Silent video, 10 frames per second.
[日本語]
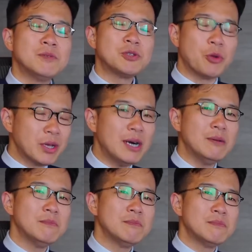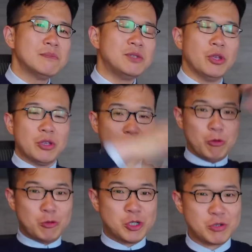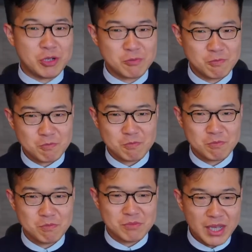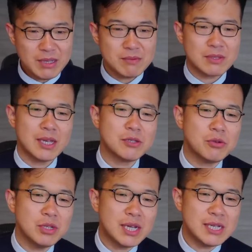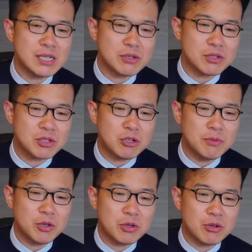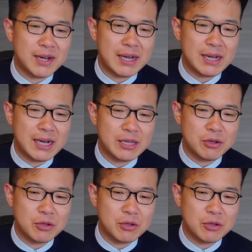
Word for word: それが全体をよくしてくれる、ね、そこに関してのツッコミどころは